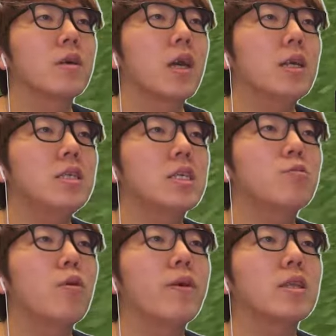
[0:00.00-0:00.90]
建
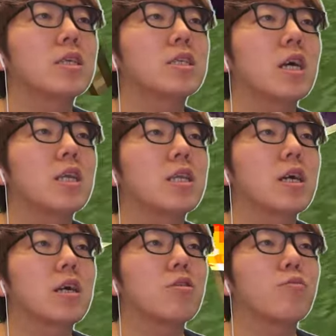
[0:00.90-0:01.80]
築もまたしたいん
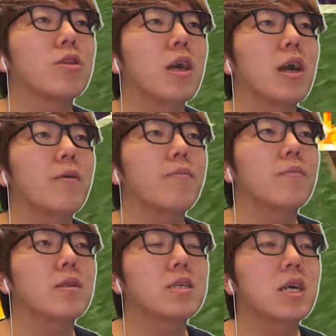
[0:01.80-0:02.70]
だけどもね
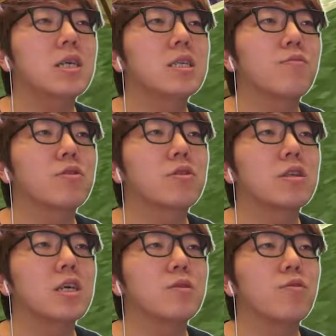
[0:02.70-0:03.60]
地下室も
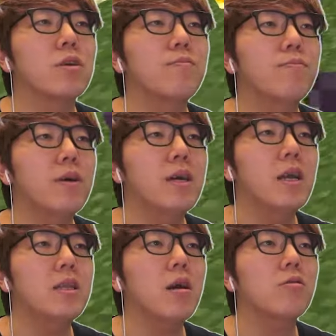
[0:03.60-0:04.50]
作りたいしもういっぱい
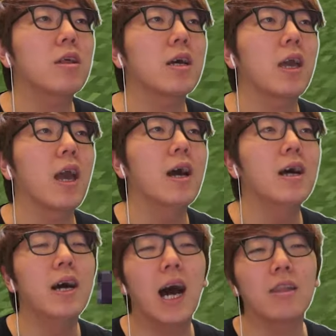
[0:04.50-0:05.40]
やりたいことだらけ
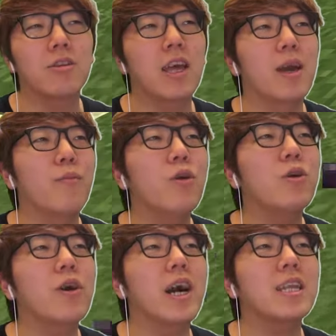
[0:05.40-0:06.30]
あとね、もう
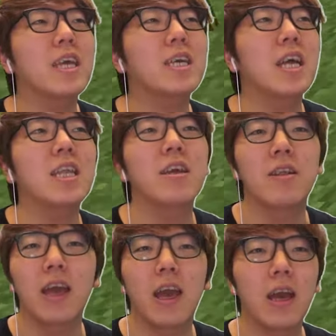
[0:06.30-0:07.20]
一個館行きたいんだ
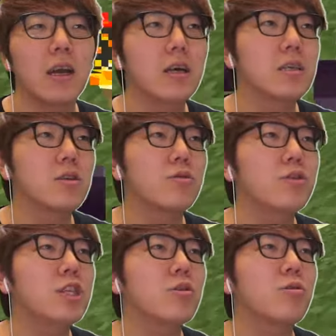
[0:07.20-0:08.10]
よね。そう、
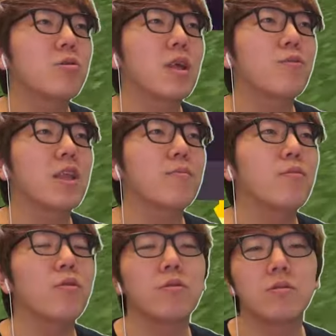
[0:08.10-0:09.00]
不死のトーテム、
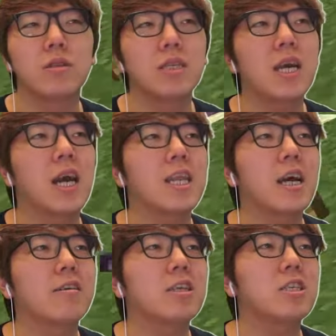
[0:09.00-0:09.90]
もう前回で
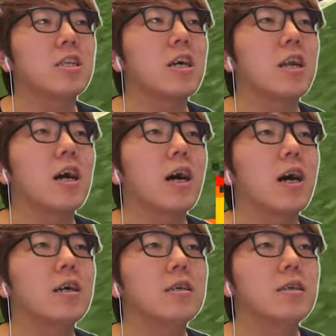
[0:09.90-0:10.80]
なくなっちゃった
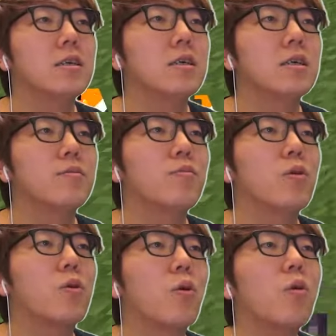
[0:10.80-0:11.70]
から、
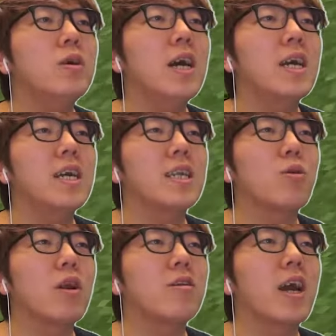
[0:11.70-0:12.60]
もう5個くらい
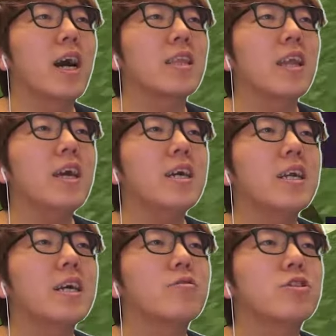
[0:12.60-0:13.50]
取れる館ない
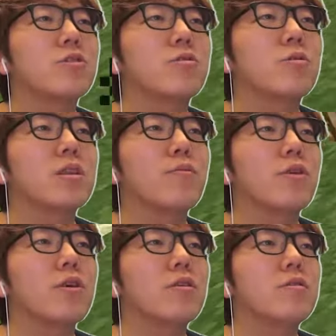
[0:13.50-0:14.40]
かな、不死のトーテム。